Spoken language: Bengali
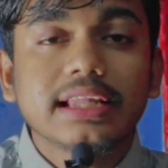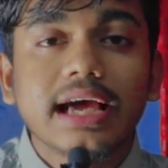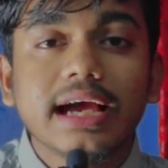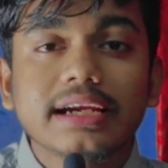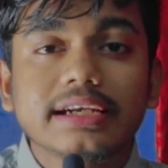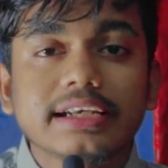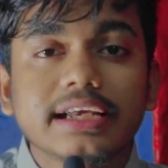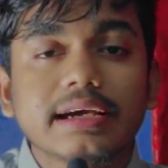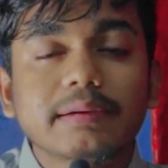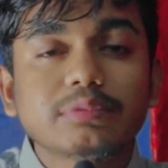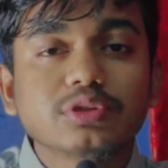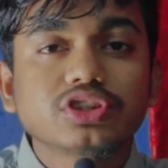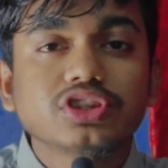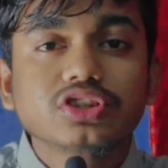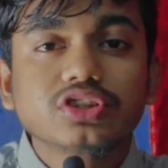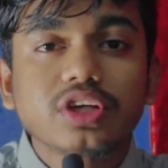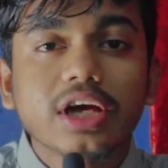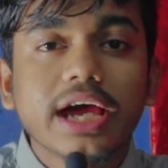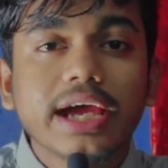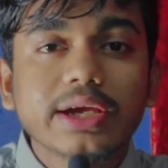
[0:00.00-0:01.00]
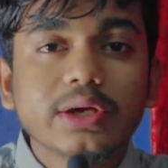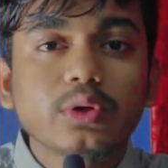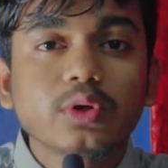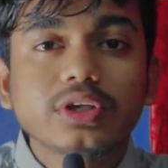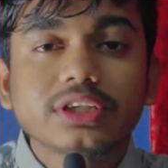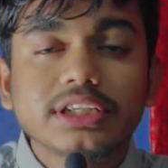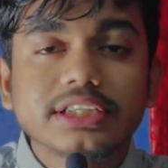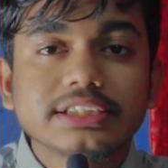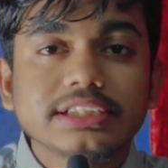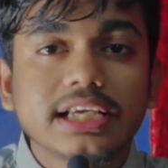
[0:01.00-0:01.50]
লাখ টাকা পর্যন্ত আয়
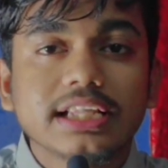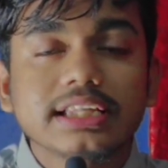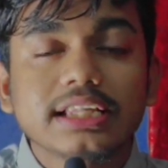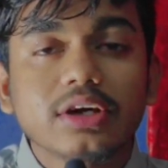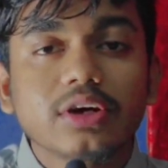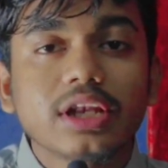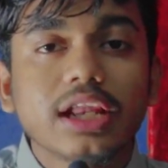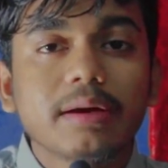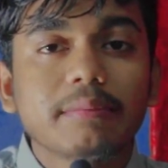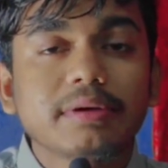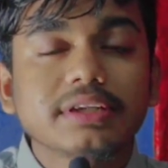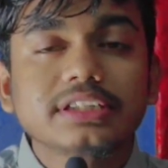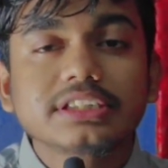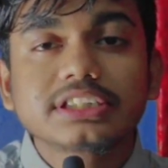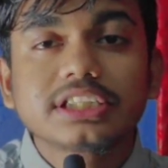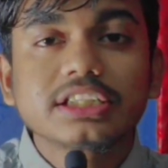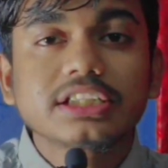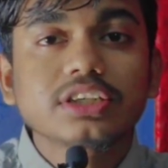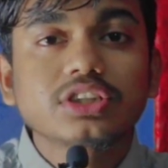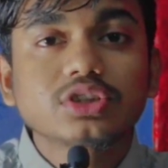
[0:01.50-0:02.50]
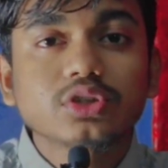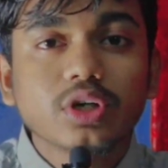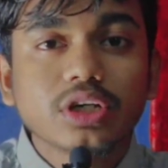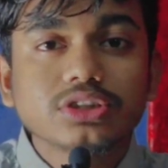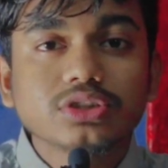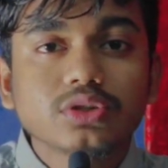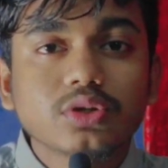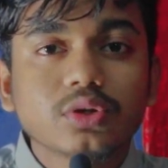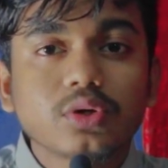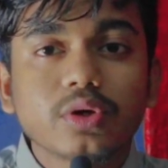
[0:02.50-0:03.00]
করতে চান তাহলে আমাদের সাথে
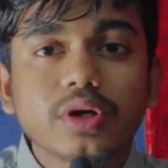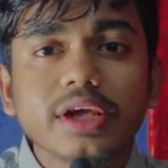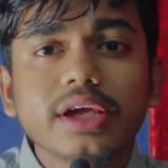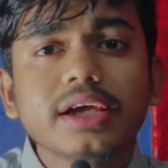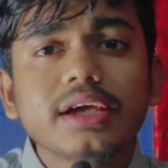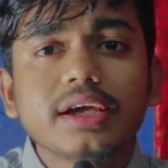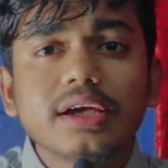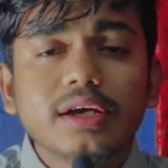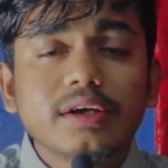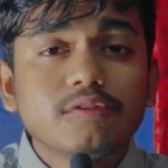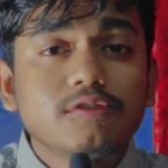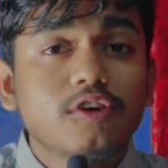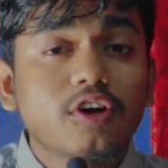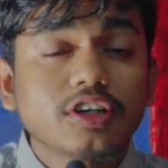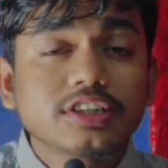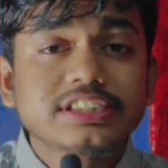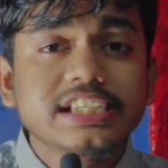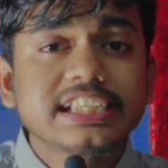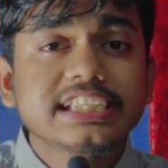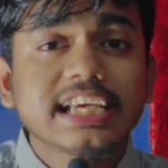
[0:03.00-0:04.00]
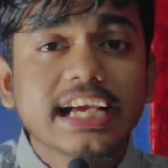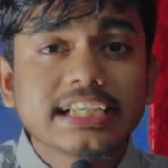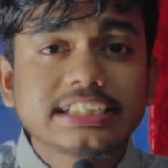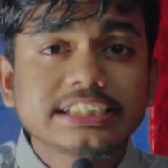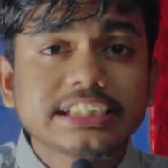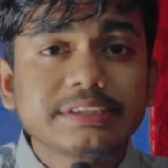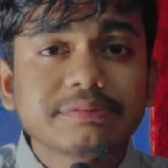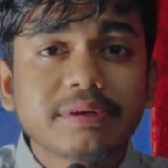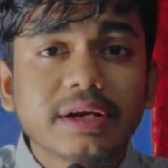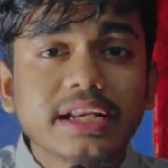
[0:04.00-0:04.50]
যোগাযোগ করে ফর্সেসে
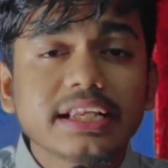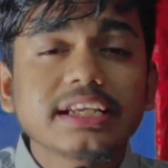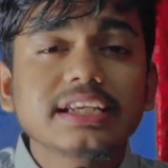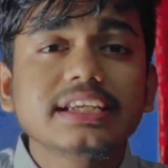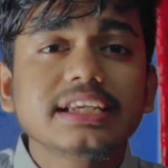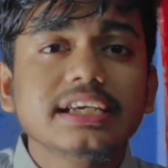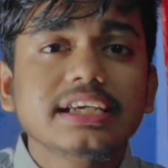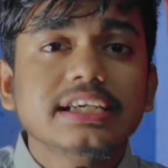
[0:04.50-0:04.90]
আসতে পারেন